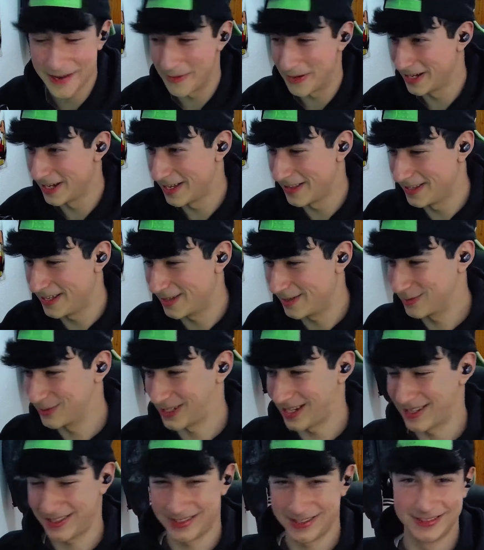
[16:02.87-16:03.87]
A mí me ha encantado, o
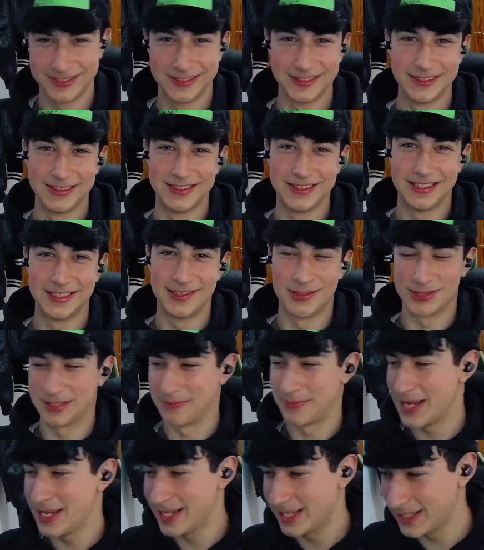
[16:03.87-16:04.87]
sea. Los
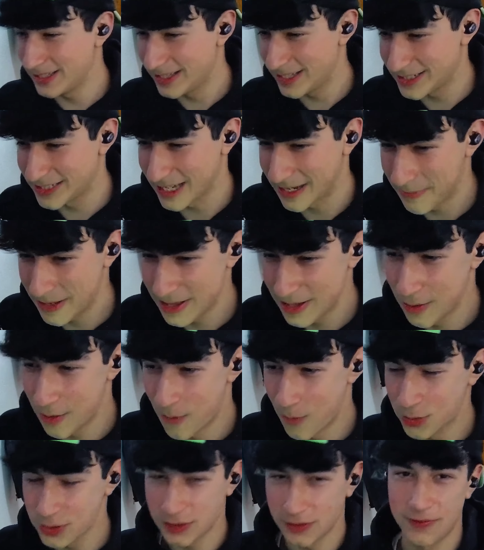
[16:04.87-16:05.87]
Smiling Critters a mí me
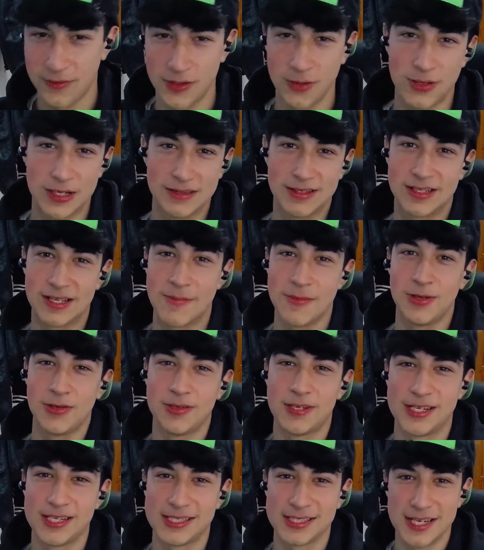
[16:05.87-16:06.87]
dieron mucho el follón durante el
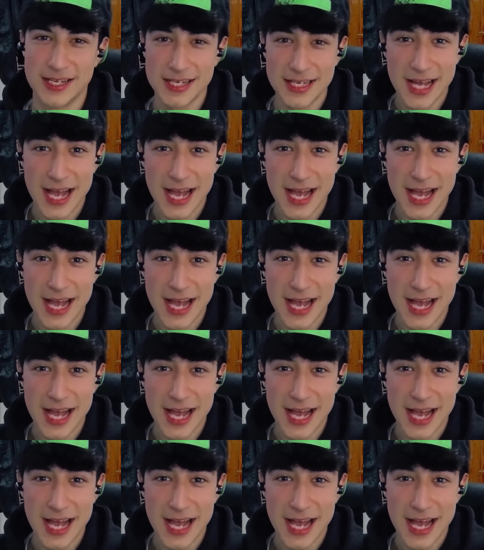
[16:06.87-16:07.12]
capítulo 3.